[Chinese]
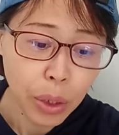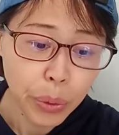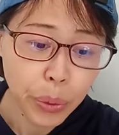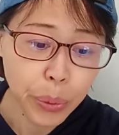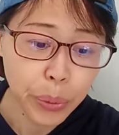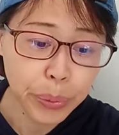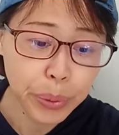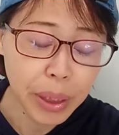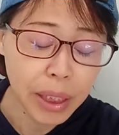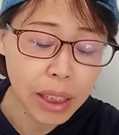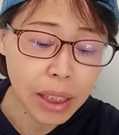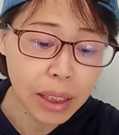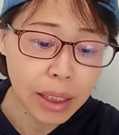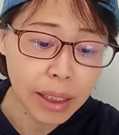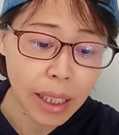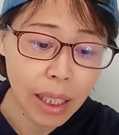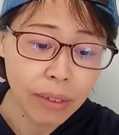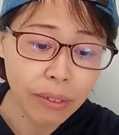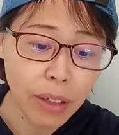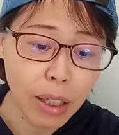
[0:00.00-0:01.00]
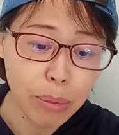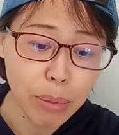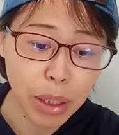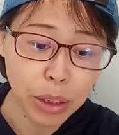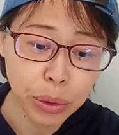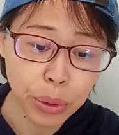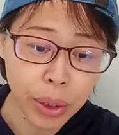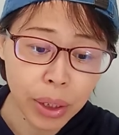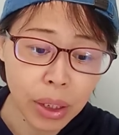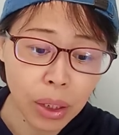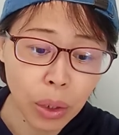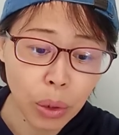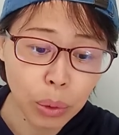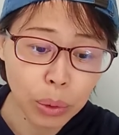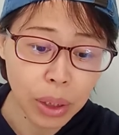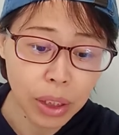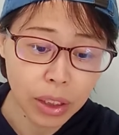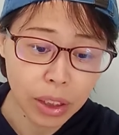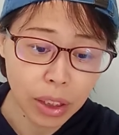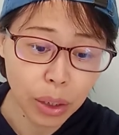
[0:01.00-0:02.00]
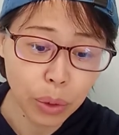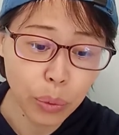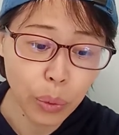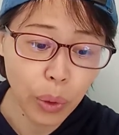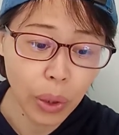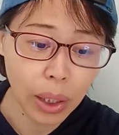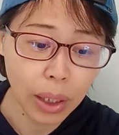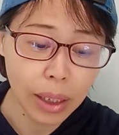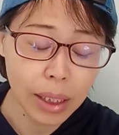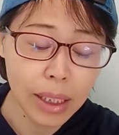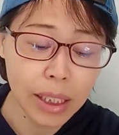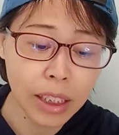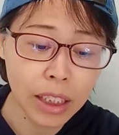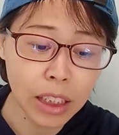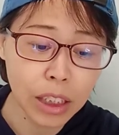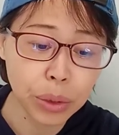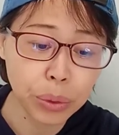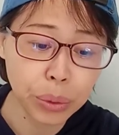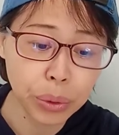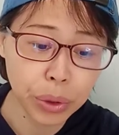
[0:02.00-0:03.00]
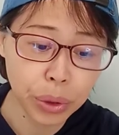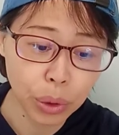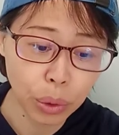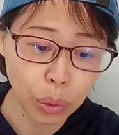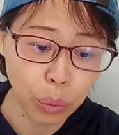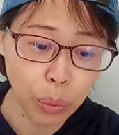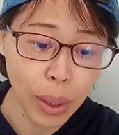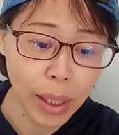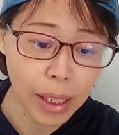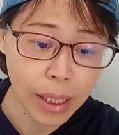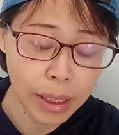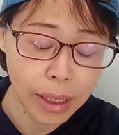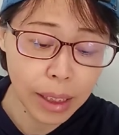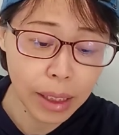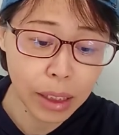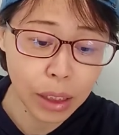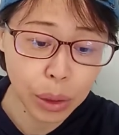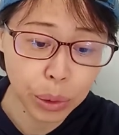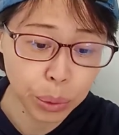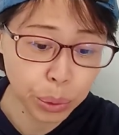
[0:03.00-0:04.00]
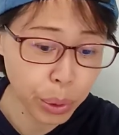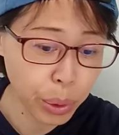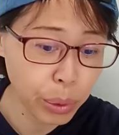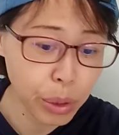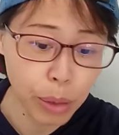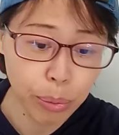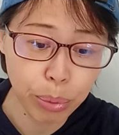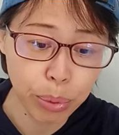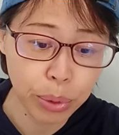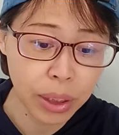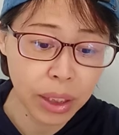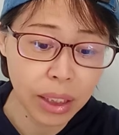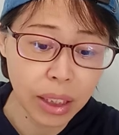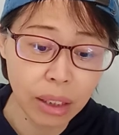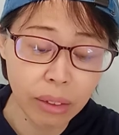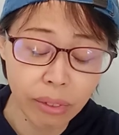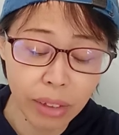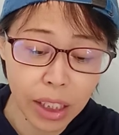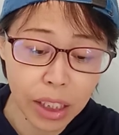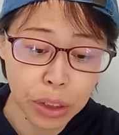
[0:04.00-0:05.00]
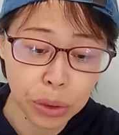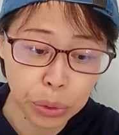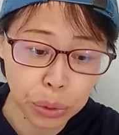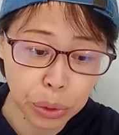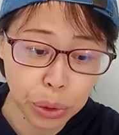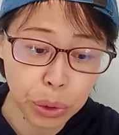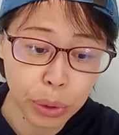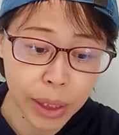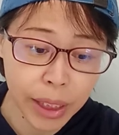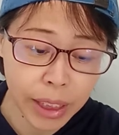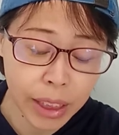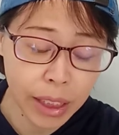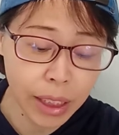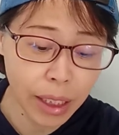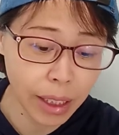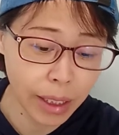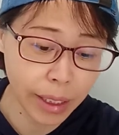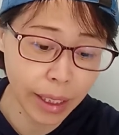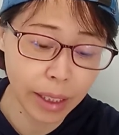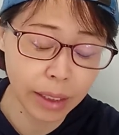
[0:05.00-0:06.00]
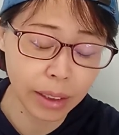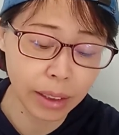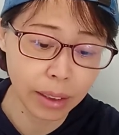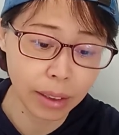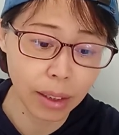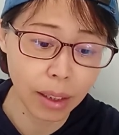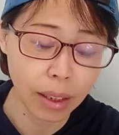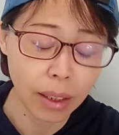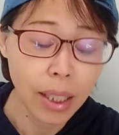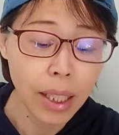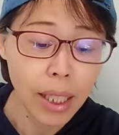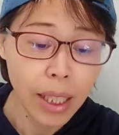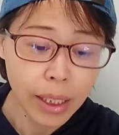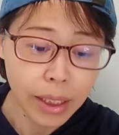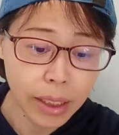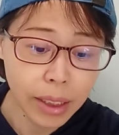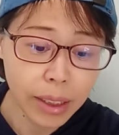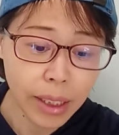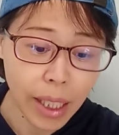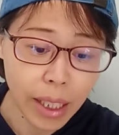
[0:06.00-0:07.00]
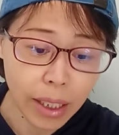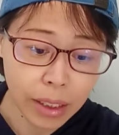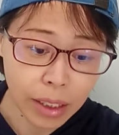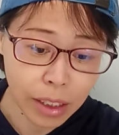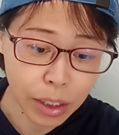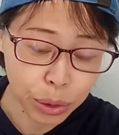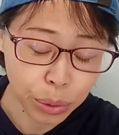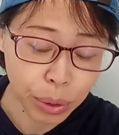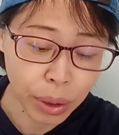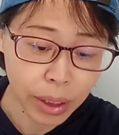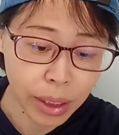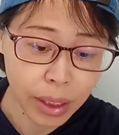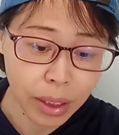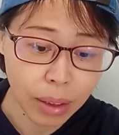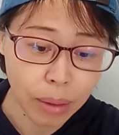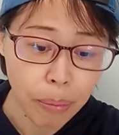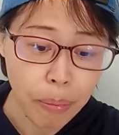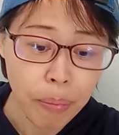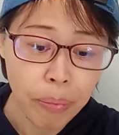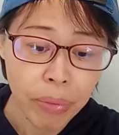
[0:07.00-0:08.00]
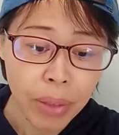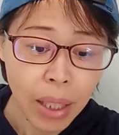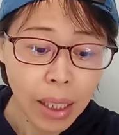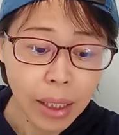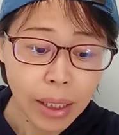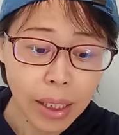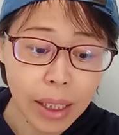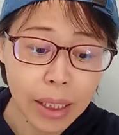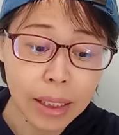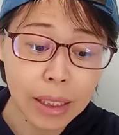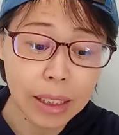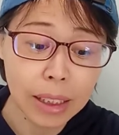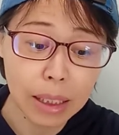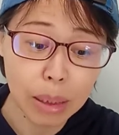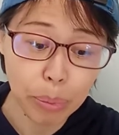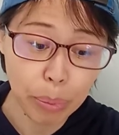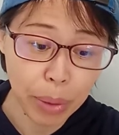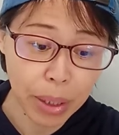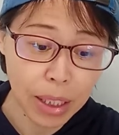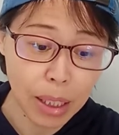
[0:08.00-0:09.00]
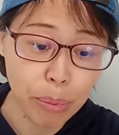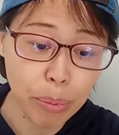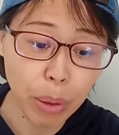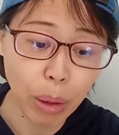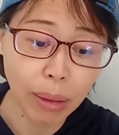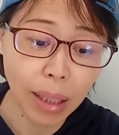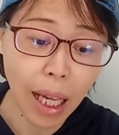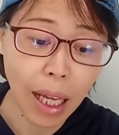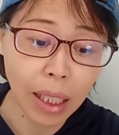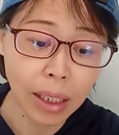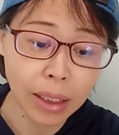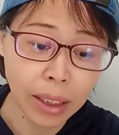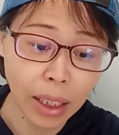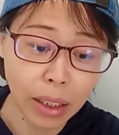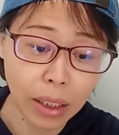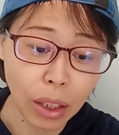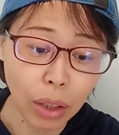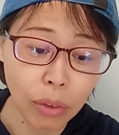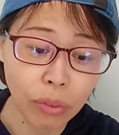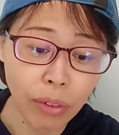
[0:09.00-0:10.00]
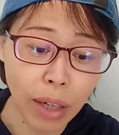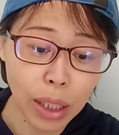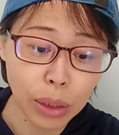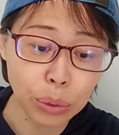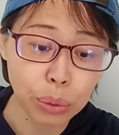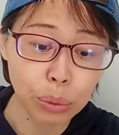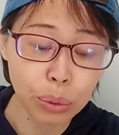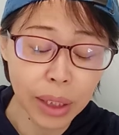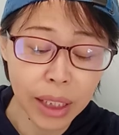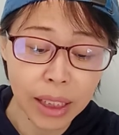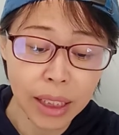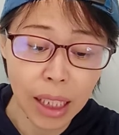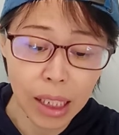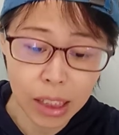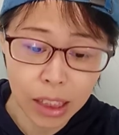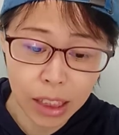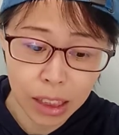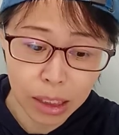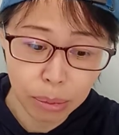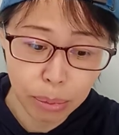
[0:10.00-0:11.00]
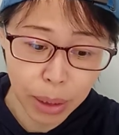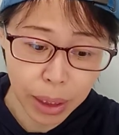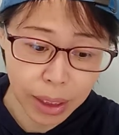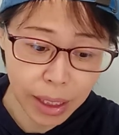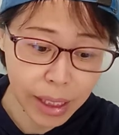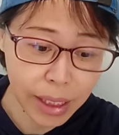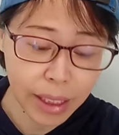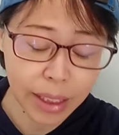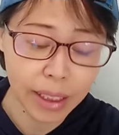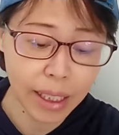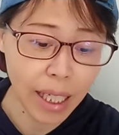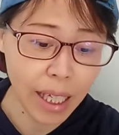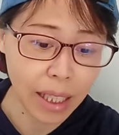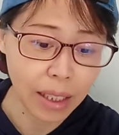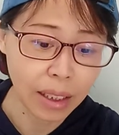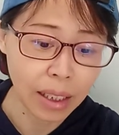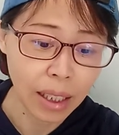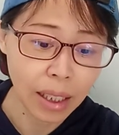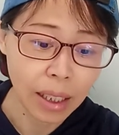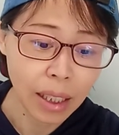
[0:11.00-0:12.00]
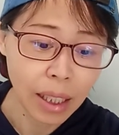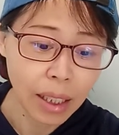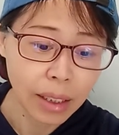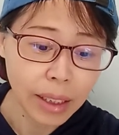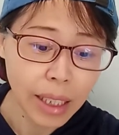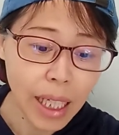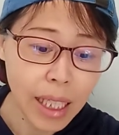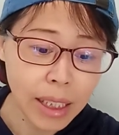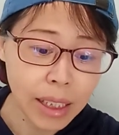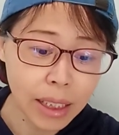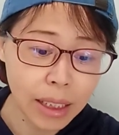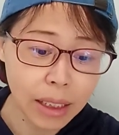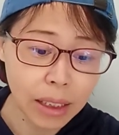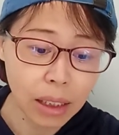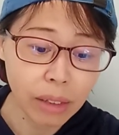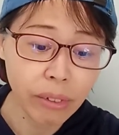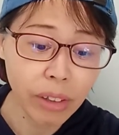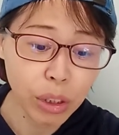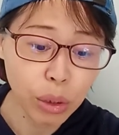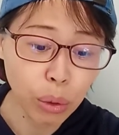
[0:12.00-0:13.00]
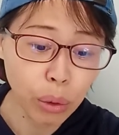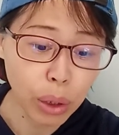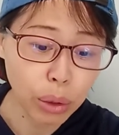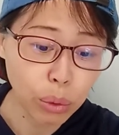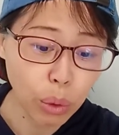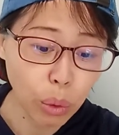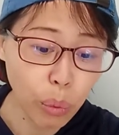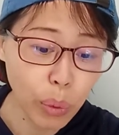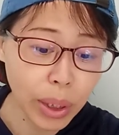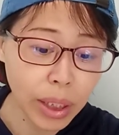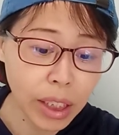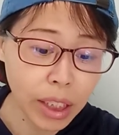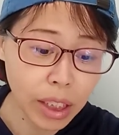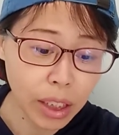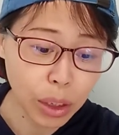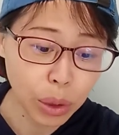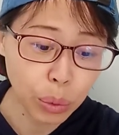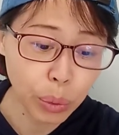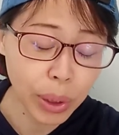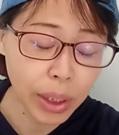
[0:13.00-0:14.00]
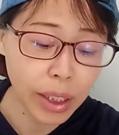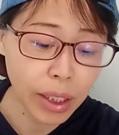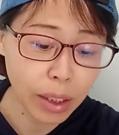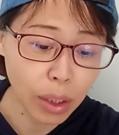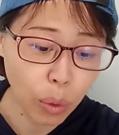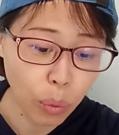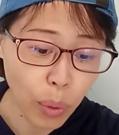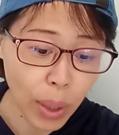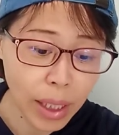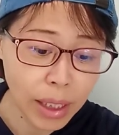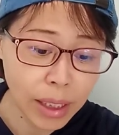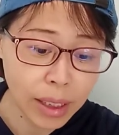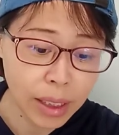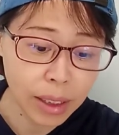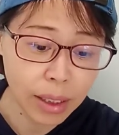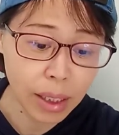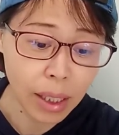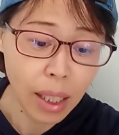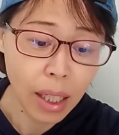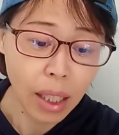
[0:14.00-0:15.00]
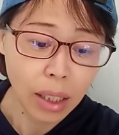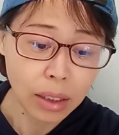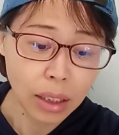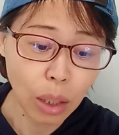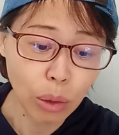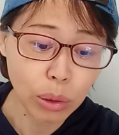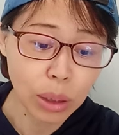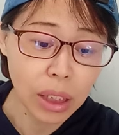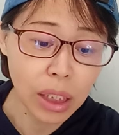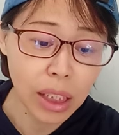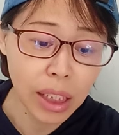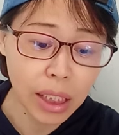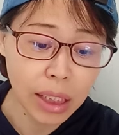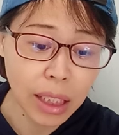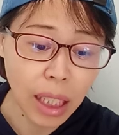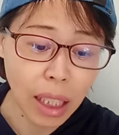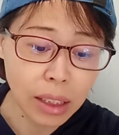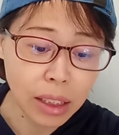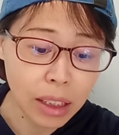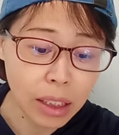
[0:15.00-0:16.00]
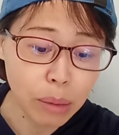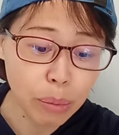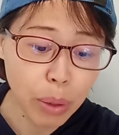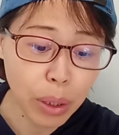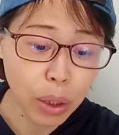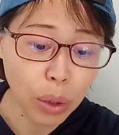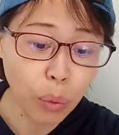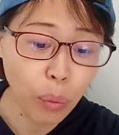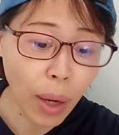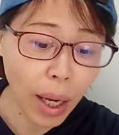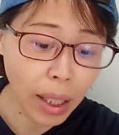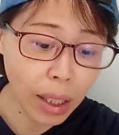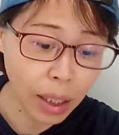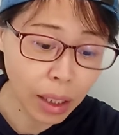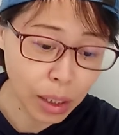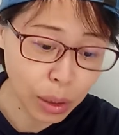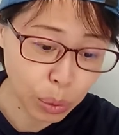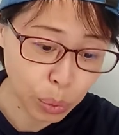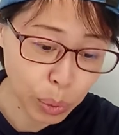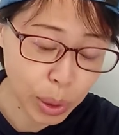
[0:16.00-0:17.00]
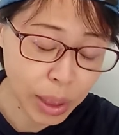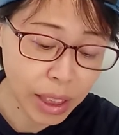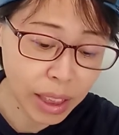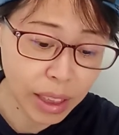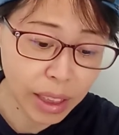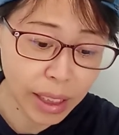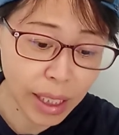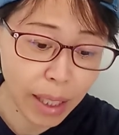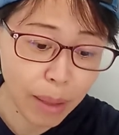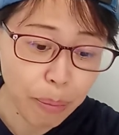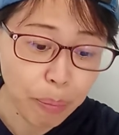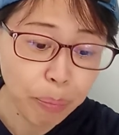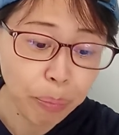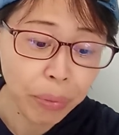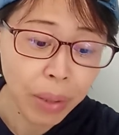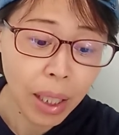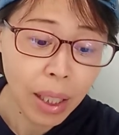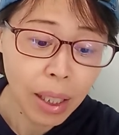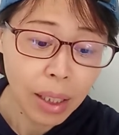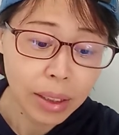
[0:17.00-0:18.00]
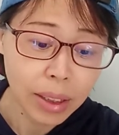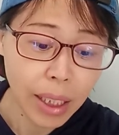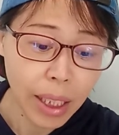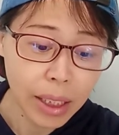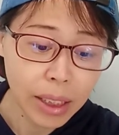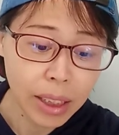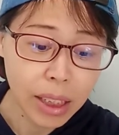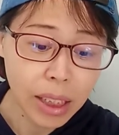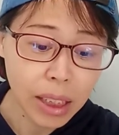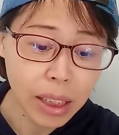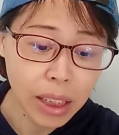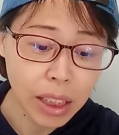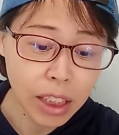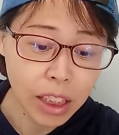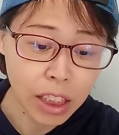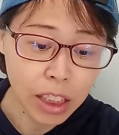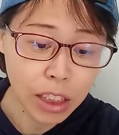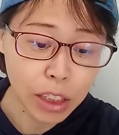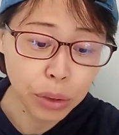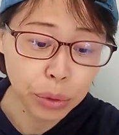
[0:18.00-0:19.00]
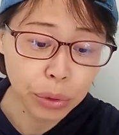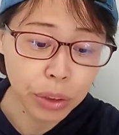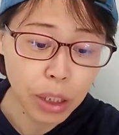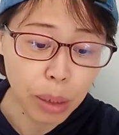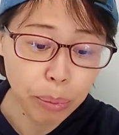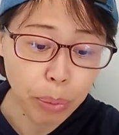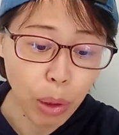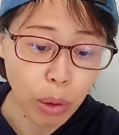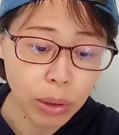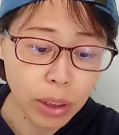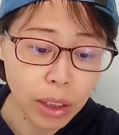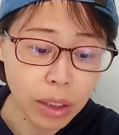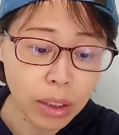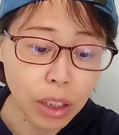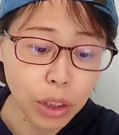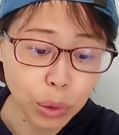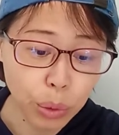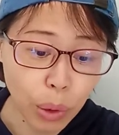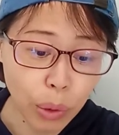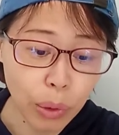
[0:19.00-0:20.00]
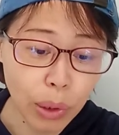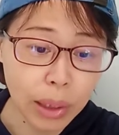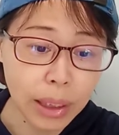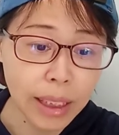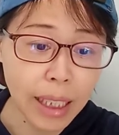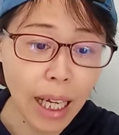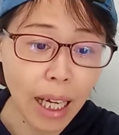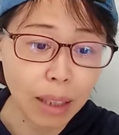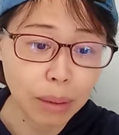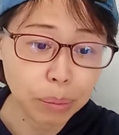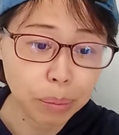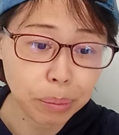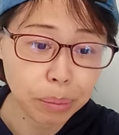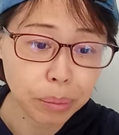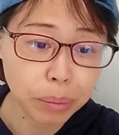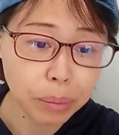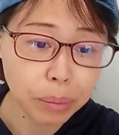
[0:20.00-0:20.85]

与金正贤方面确认后的结果跟戏剧有关的争议，绝对不是因为徐睿智而引起的，这点可以确定。因此，本人表达了想要发出立场声明的意见。但是，因为有很多问题堆叠的关系，导致立场声明花了很多时间。在争议持续的暴增的状况下，